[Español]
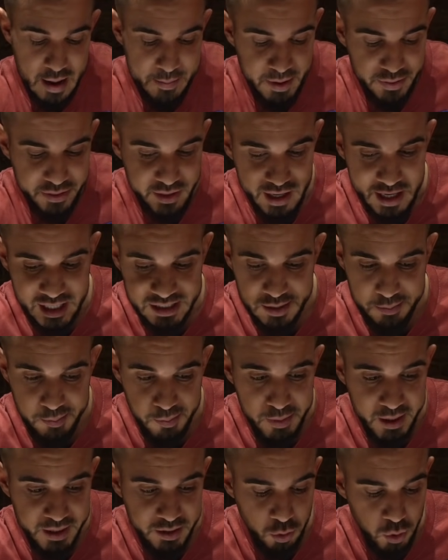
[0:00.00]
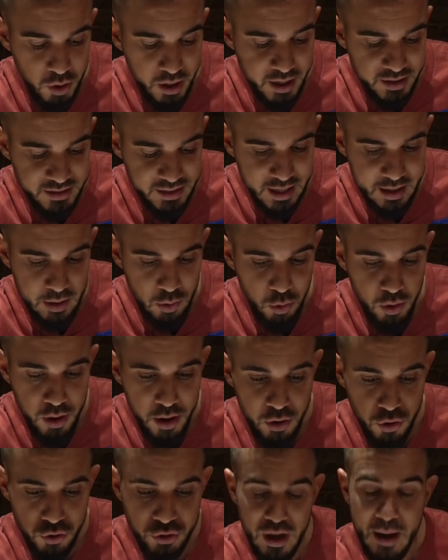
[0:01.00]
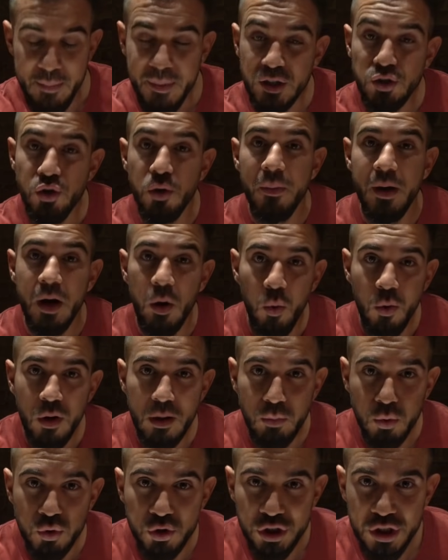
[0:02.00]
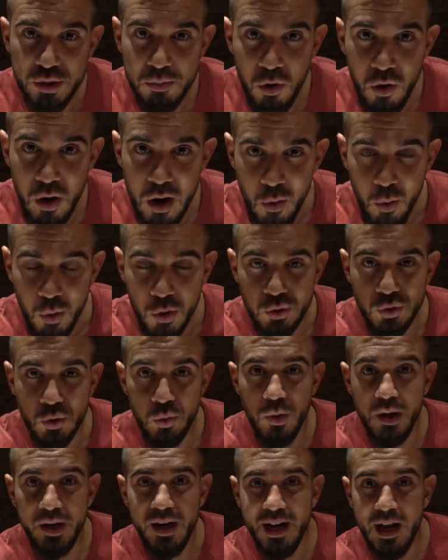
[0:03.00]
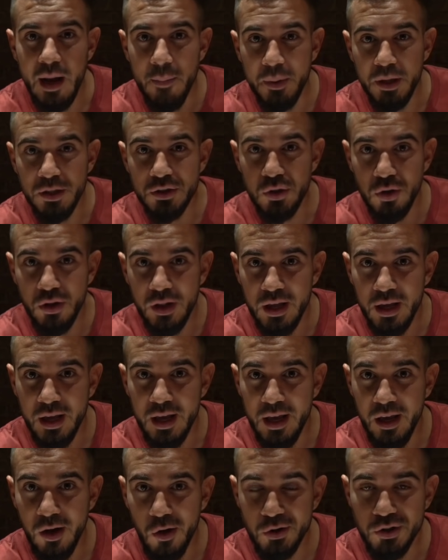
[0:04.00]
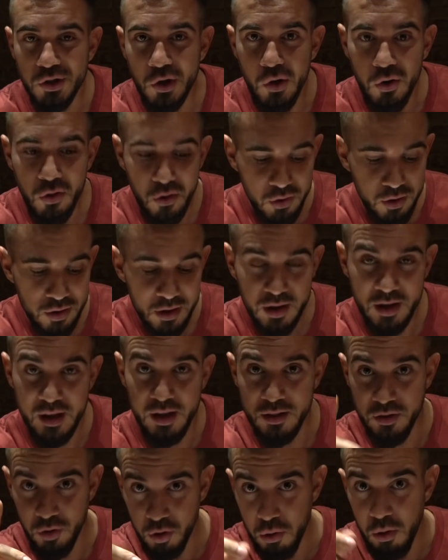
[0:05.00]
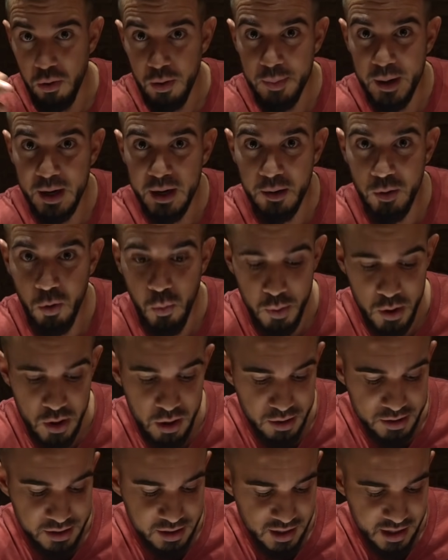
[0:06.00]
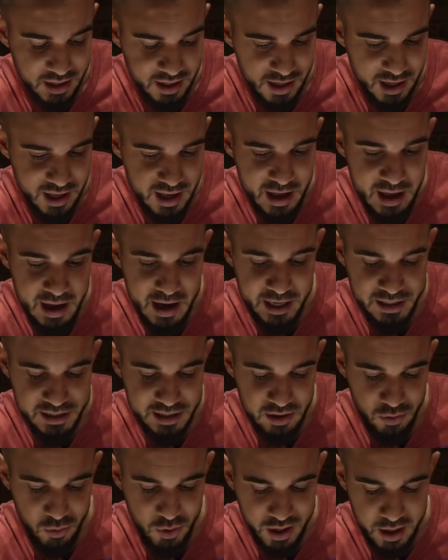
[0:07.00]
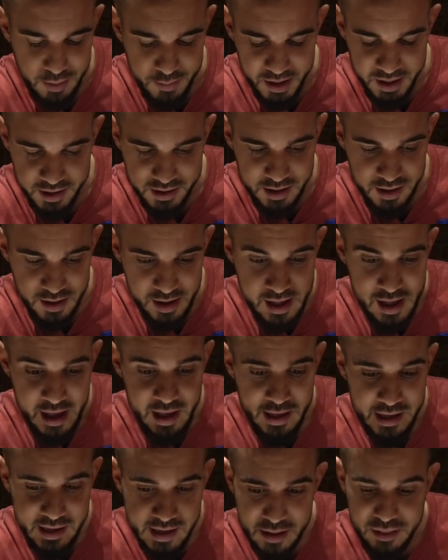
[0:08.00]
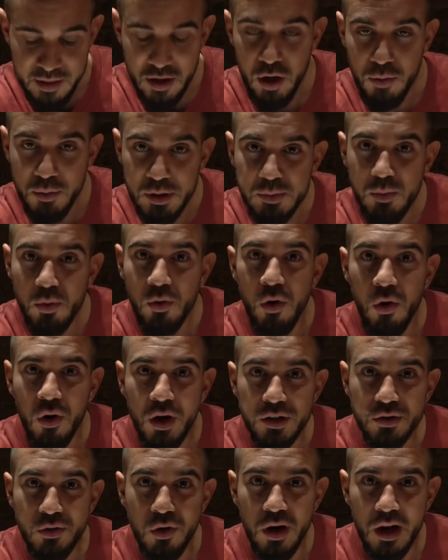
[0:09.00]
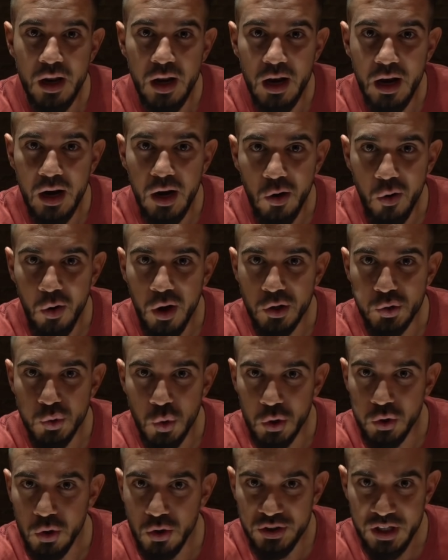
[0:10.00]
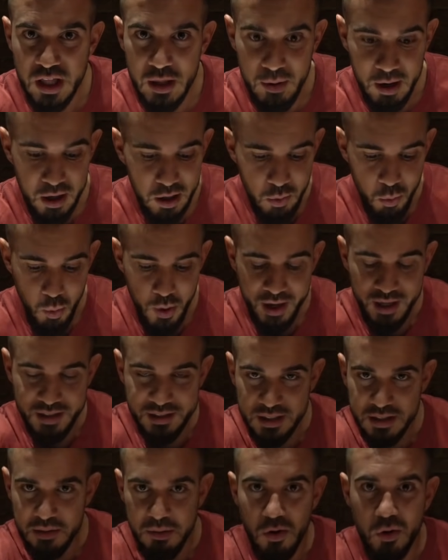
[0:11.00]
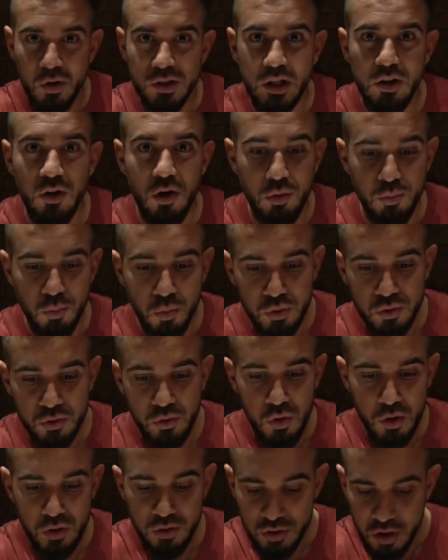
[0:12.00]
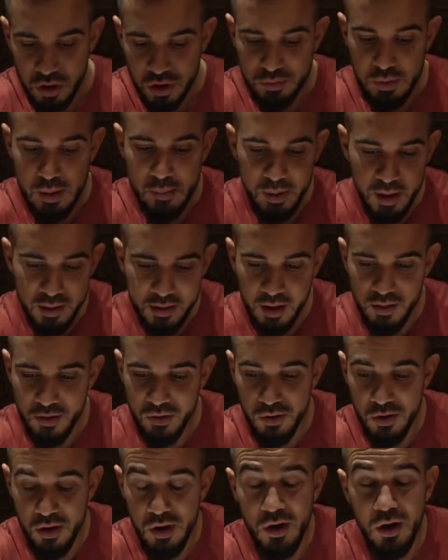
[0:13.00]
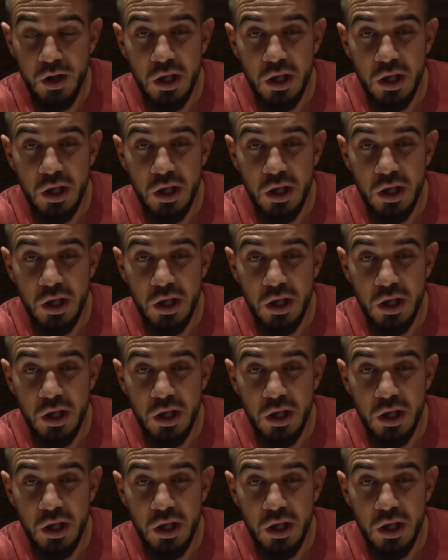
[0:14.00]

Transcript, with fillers: apreciar las particularidades de cada uno de ellos. A mí esto me recuerda muchísimo a cuando estuve en el capricho de José Gordon, que tocó el un vídeo, así, así hago una escapadita. Y hacen lo mismo lo que es con el, con el chuletón, sea de vaca de buey, que es que te van cortando los músculos, te los van plantando